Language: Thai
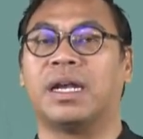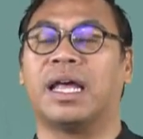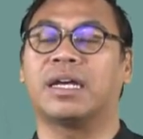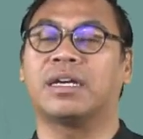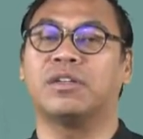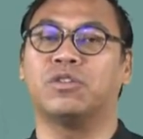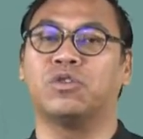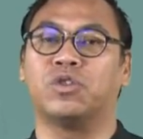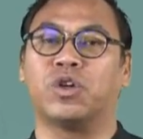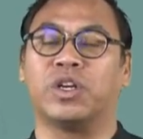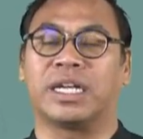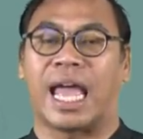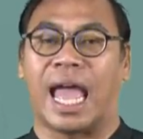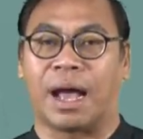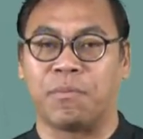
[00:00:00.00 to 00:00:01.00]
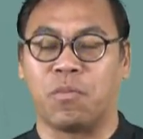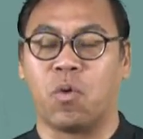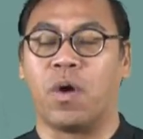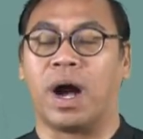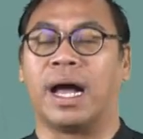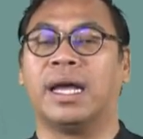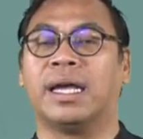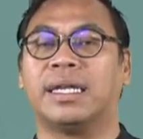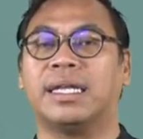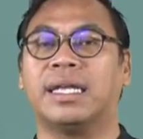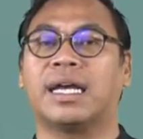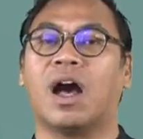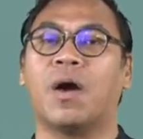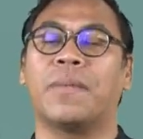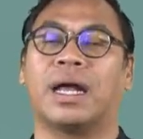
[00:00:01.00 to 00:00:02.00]
และก็ชุมชนแขกมัว
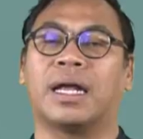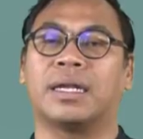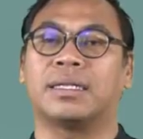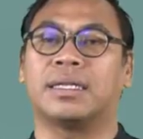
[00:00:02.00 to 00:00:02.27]
ที่เข้ามา